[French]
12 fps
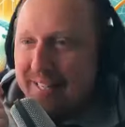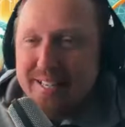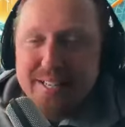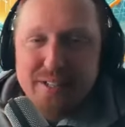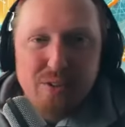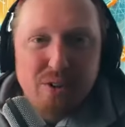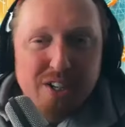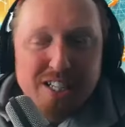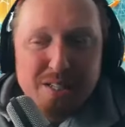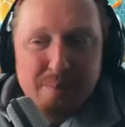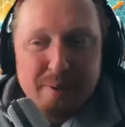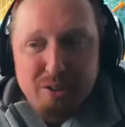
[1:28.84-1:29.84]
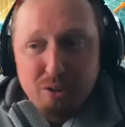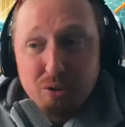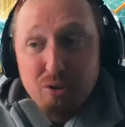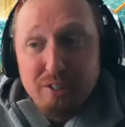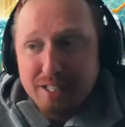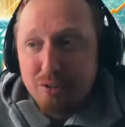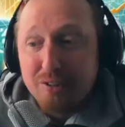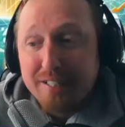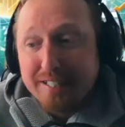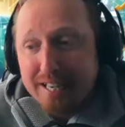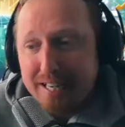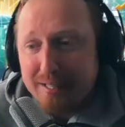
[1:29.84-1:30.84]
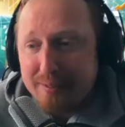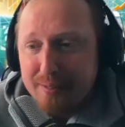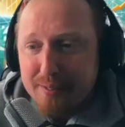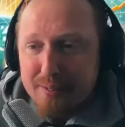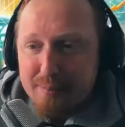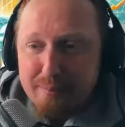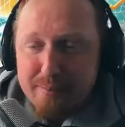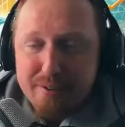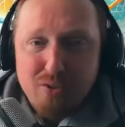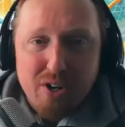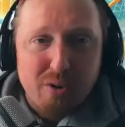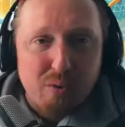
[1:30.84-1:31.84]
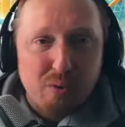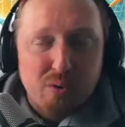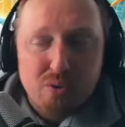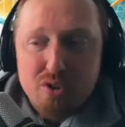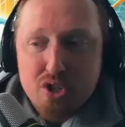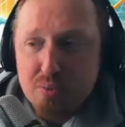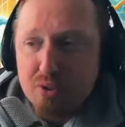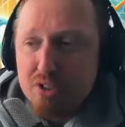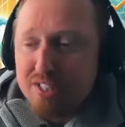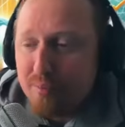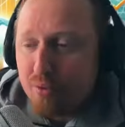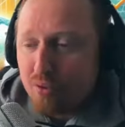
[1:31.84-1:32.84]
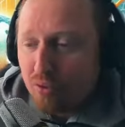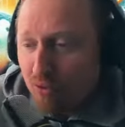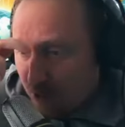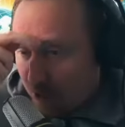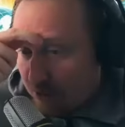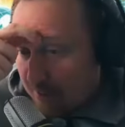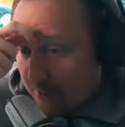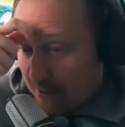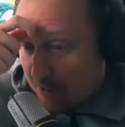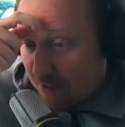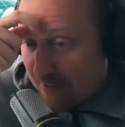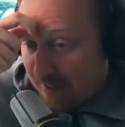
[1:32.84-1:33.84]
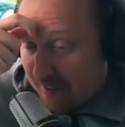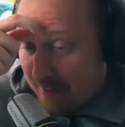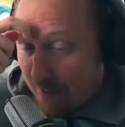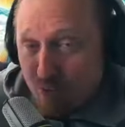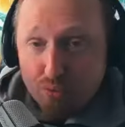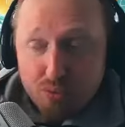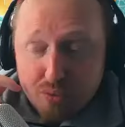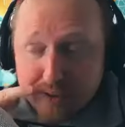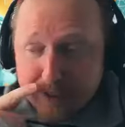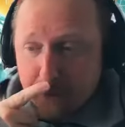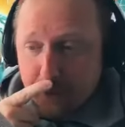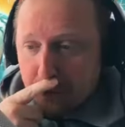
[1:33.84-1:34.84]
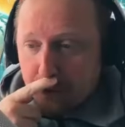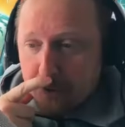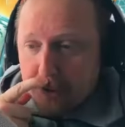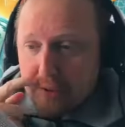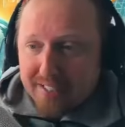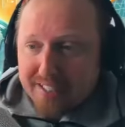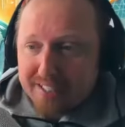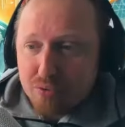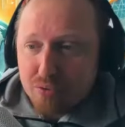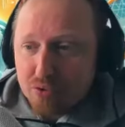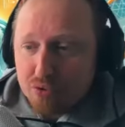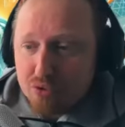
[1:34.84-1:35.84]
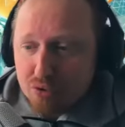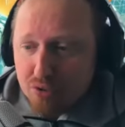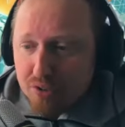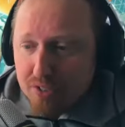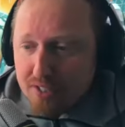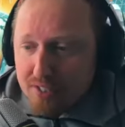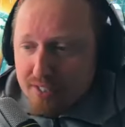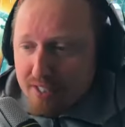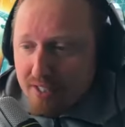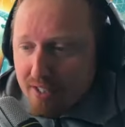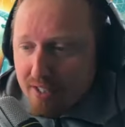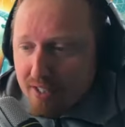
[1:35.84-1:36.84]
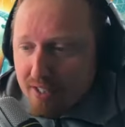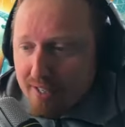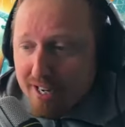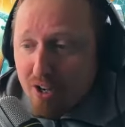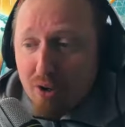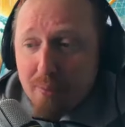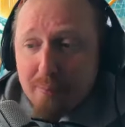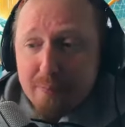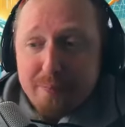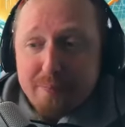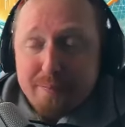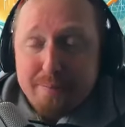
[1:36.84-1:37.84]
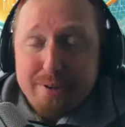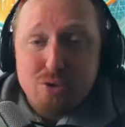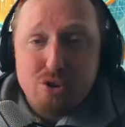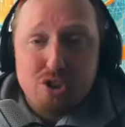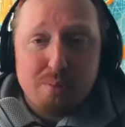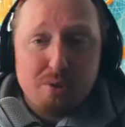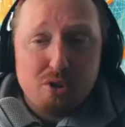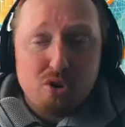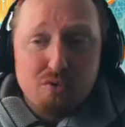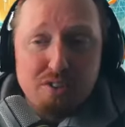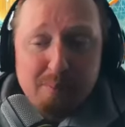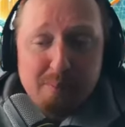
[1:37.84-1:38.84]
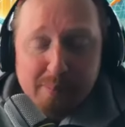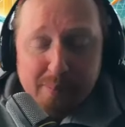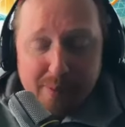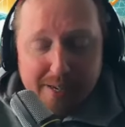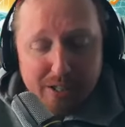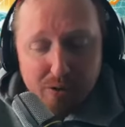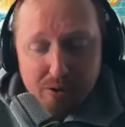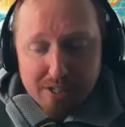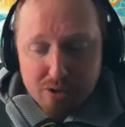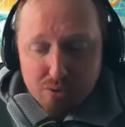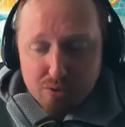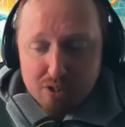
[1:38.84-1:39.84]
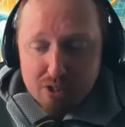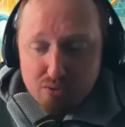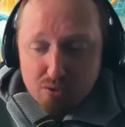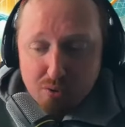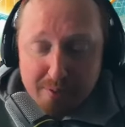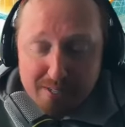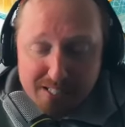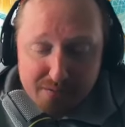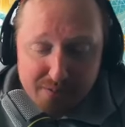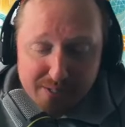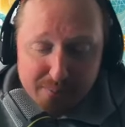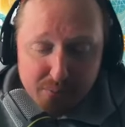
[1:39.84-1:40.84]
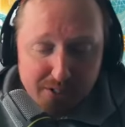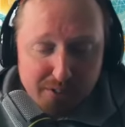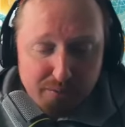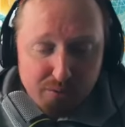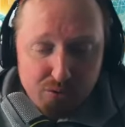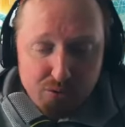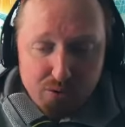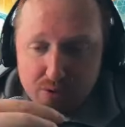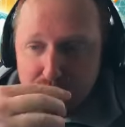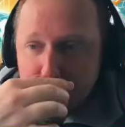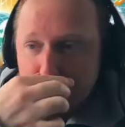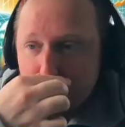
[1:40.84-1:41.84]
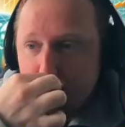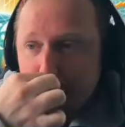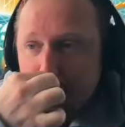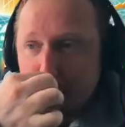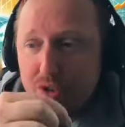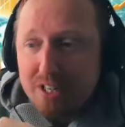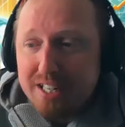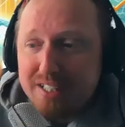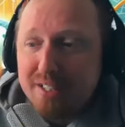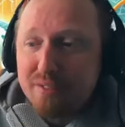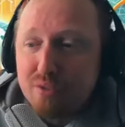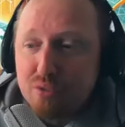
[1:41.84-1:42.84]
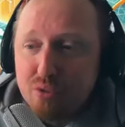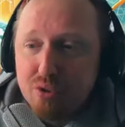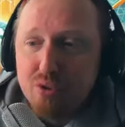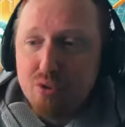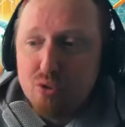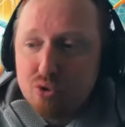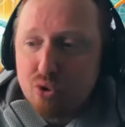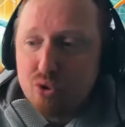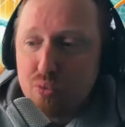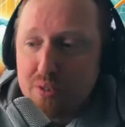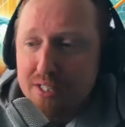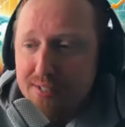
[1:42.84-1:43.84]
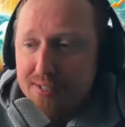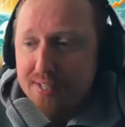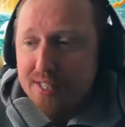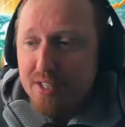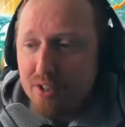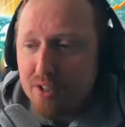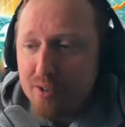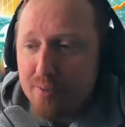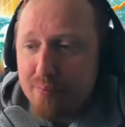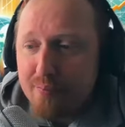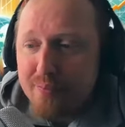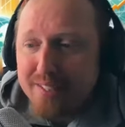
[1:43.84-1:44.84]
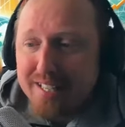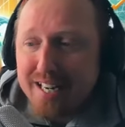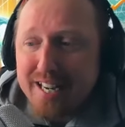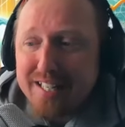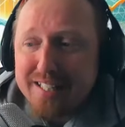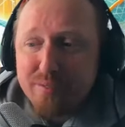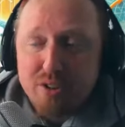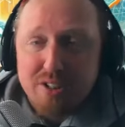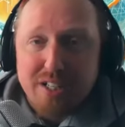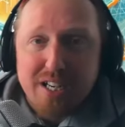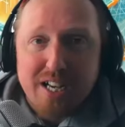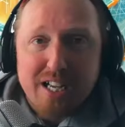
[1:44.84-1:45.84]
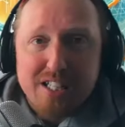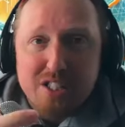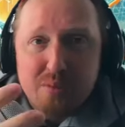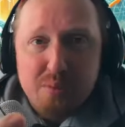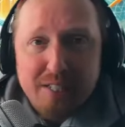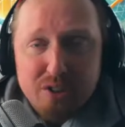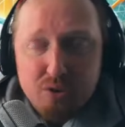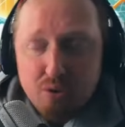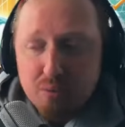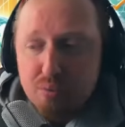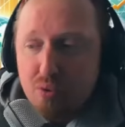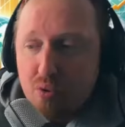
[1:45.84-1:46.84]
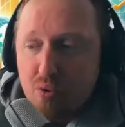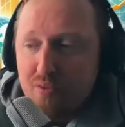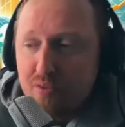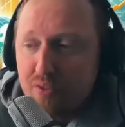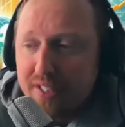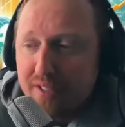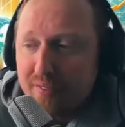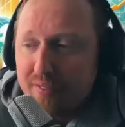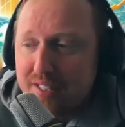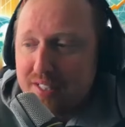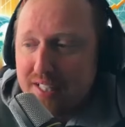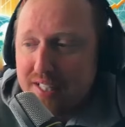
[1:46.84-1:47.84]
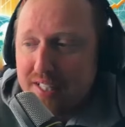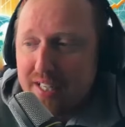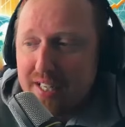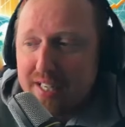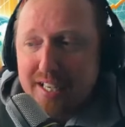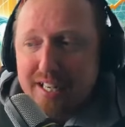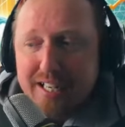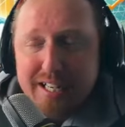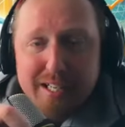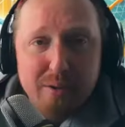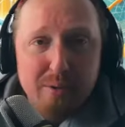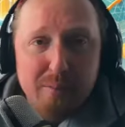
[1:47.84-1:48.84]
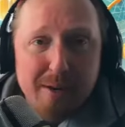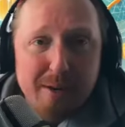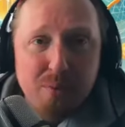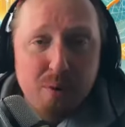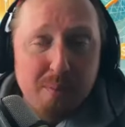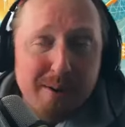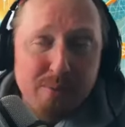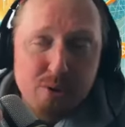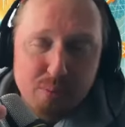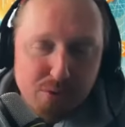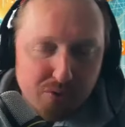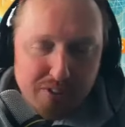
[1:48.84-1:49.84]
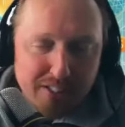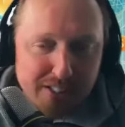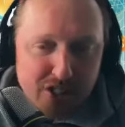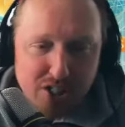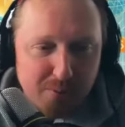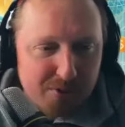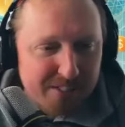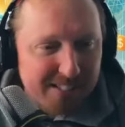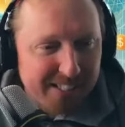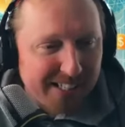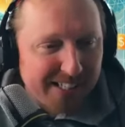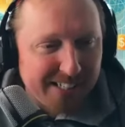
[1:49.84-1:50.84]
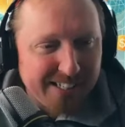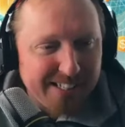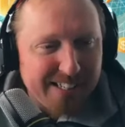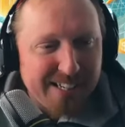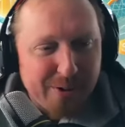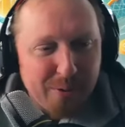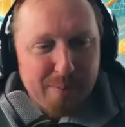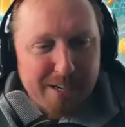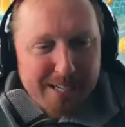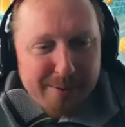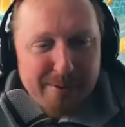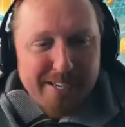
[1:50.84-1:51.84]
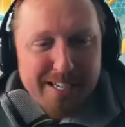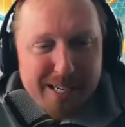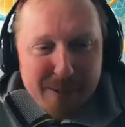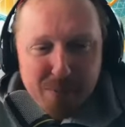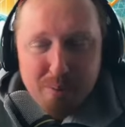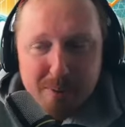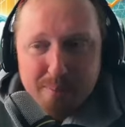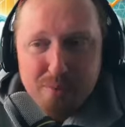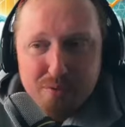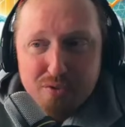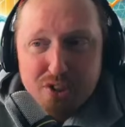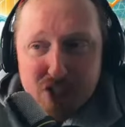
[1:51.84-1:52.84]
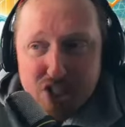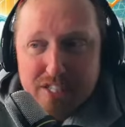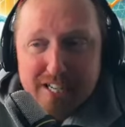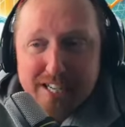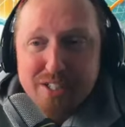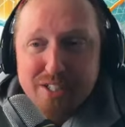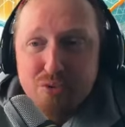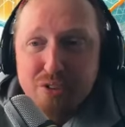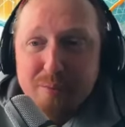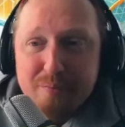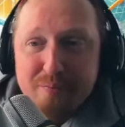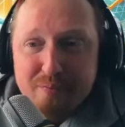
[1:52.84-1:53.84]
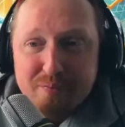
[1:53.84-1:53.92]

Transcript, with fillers: et euh, en respectant le cadre légal. Mais voilà, je pense que c'est important de le souligner parce qu'on voit vraiment de tout et n'importe quoi sur les réseaux sociaux. alors, bah, justement, je vous ai préparé quelques questions et je vous remercie vraiment d'être venu euh, jouer le jeu de l'interview euh, aujourd'hui. Euh, quelle a été votre inspiration pour cofonder Investali et quel est le bah, problème Je pense qu'on a déjà commencé à, en parler, mais quel est le problème que vous cherchiez à résoudre